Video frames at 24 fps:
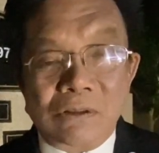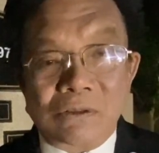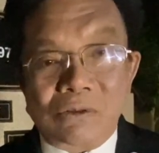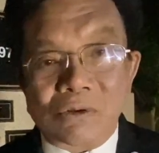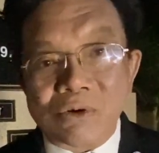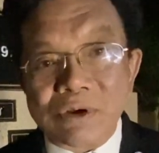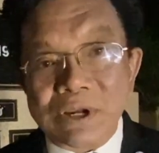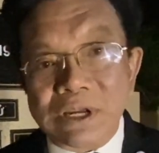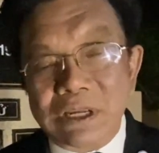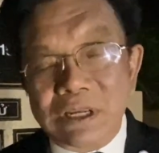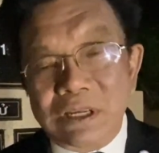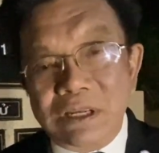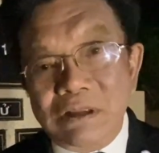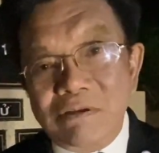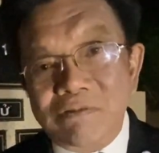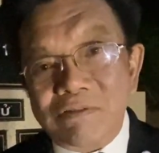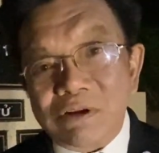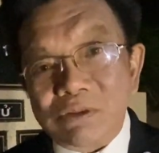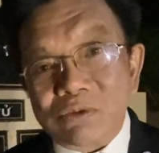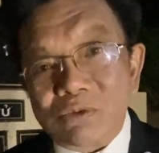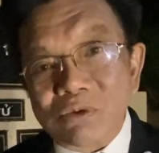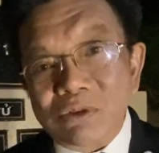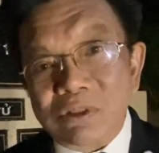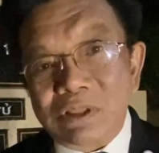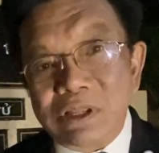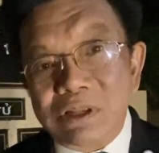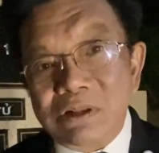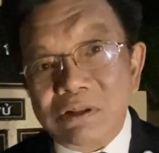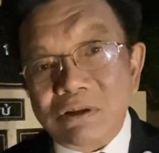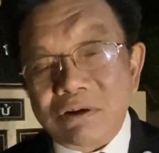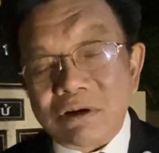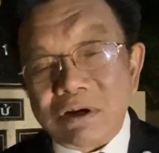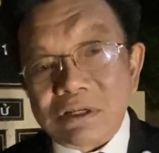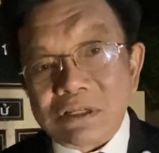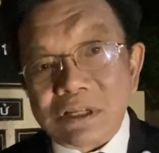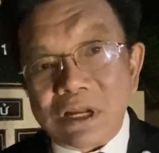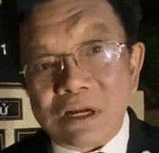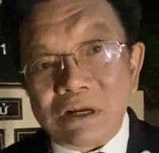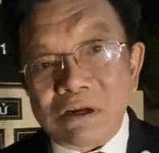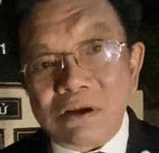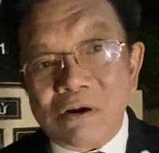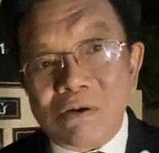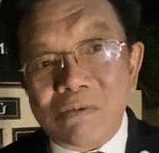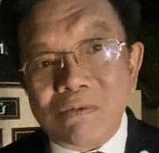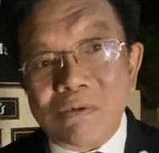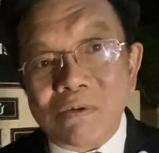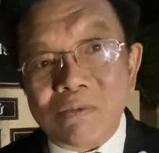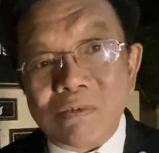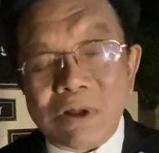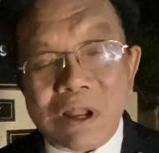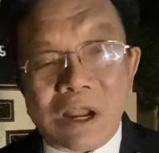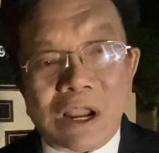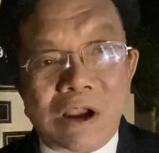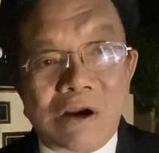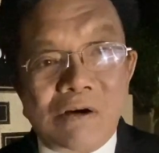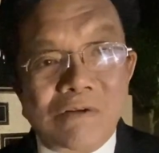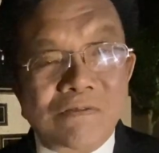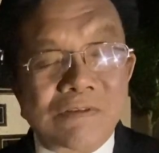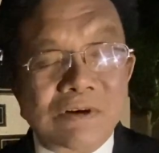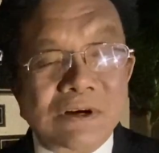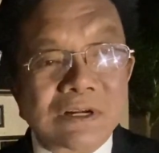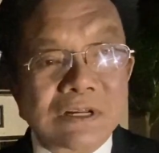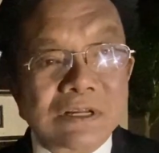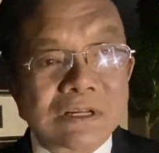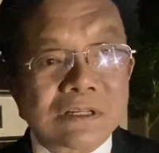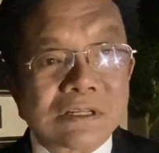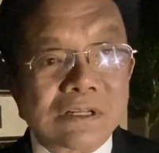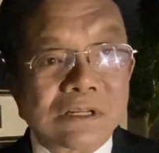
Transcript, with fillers: Tôi nghĩ và tôi tin tưởng rằng ông Hung Cao với